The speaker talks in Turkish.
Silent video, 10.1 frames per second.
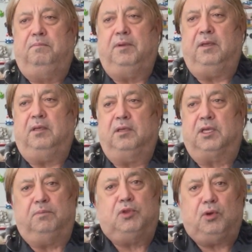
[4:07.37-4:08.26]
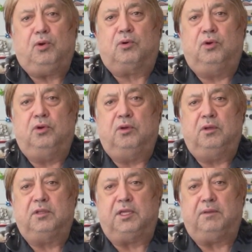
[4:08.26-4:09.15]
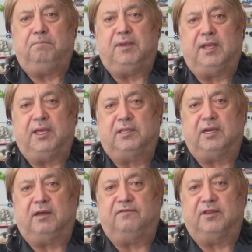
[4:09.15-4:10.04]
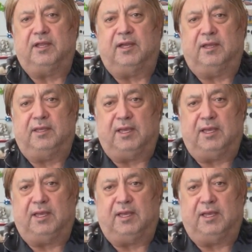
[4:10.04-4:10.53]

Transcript: Bir, kimse yok şeyin bin etrafında.